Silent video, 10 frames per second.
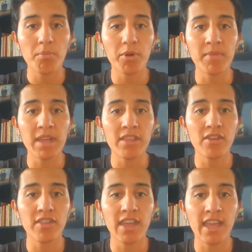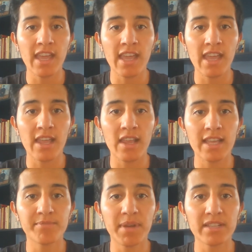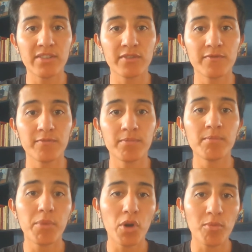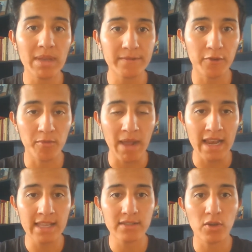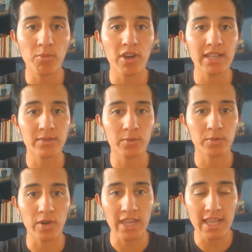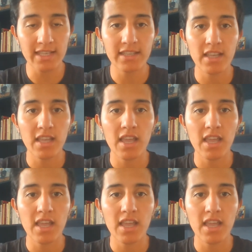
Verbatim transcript: por medio de espacios un poco más formales como las tutorías,